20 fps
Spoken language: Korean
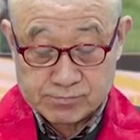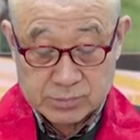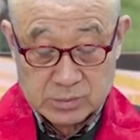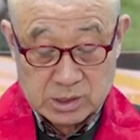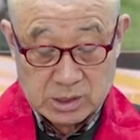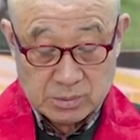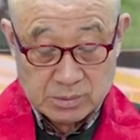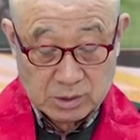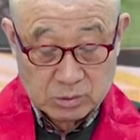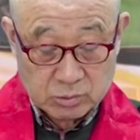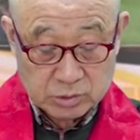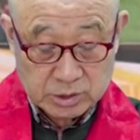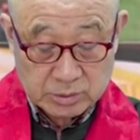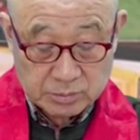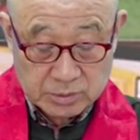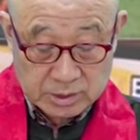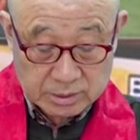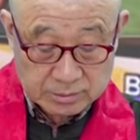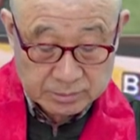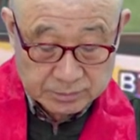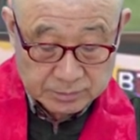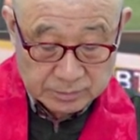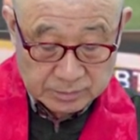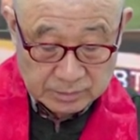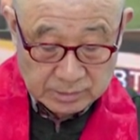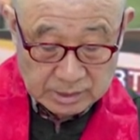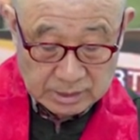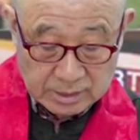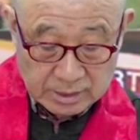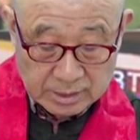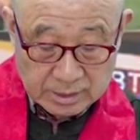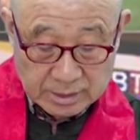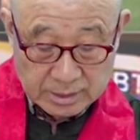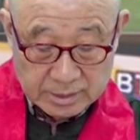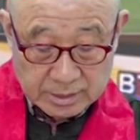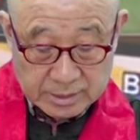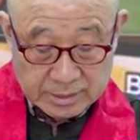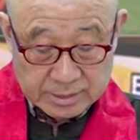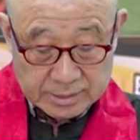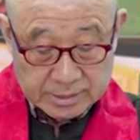790년
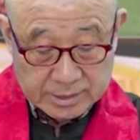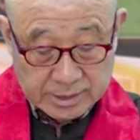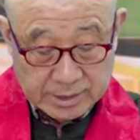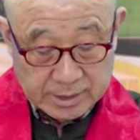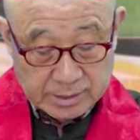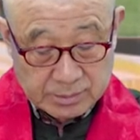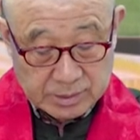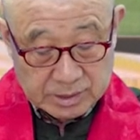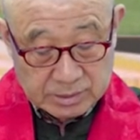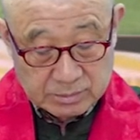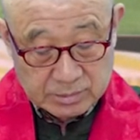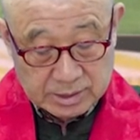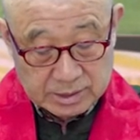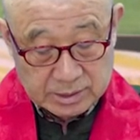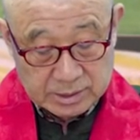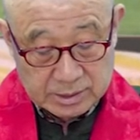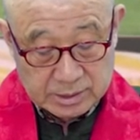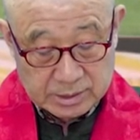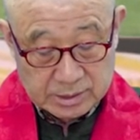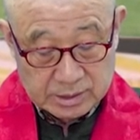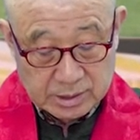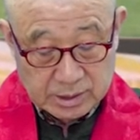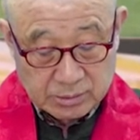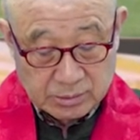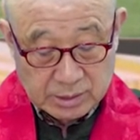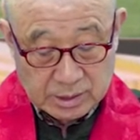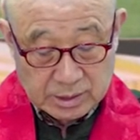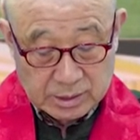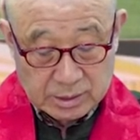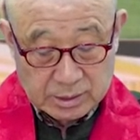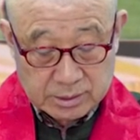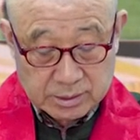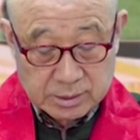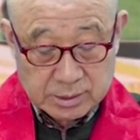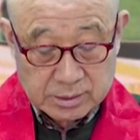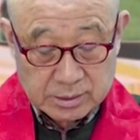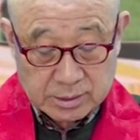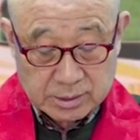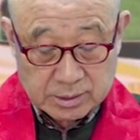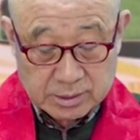자야 바르만 2세 왕에
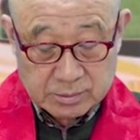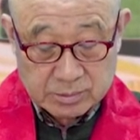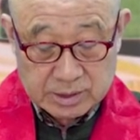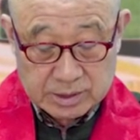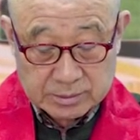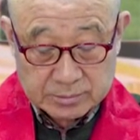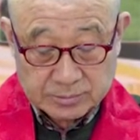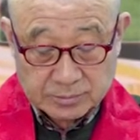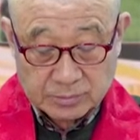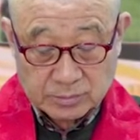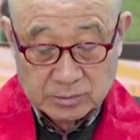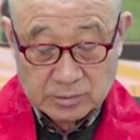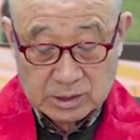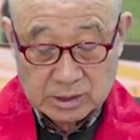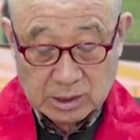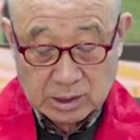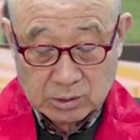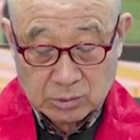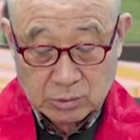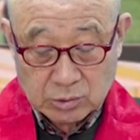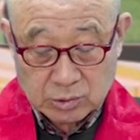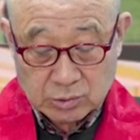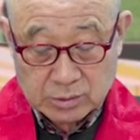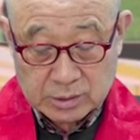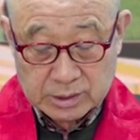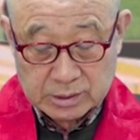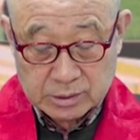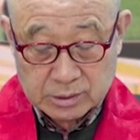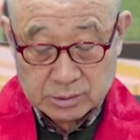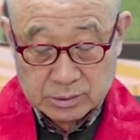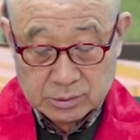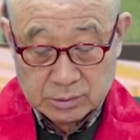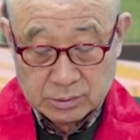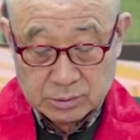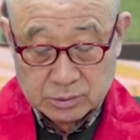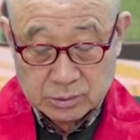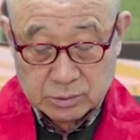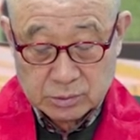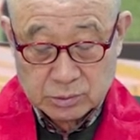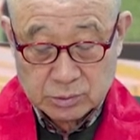의해서이지만
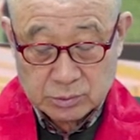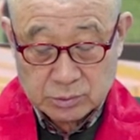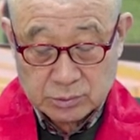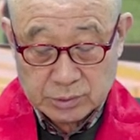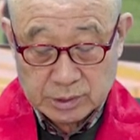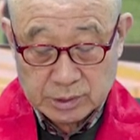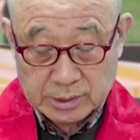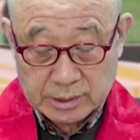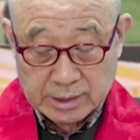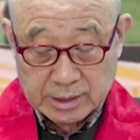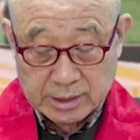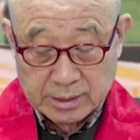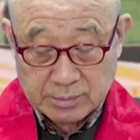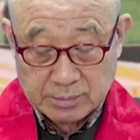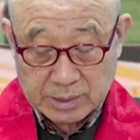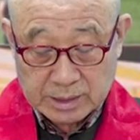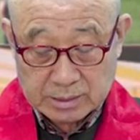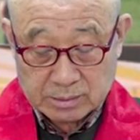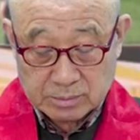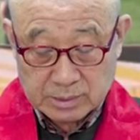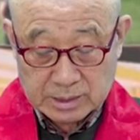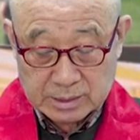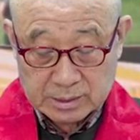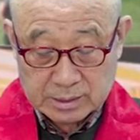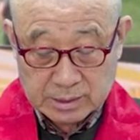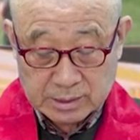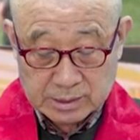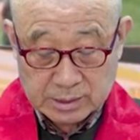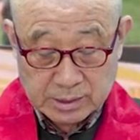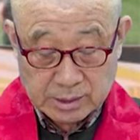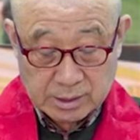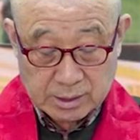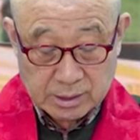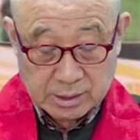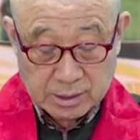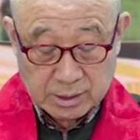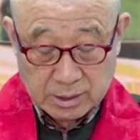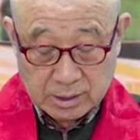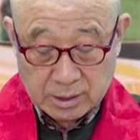앙코르왓은 수리야 바르만 2세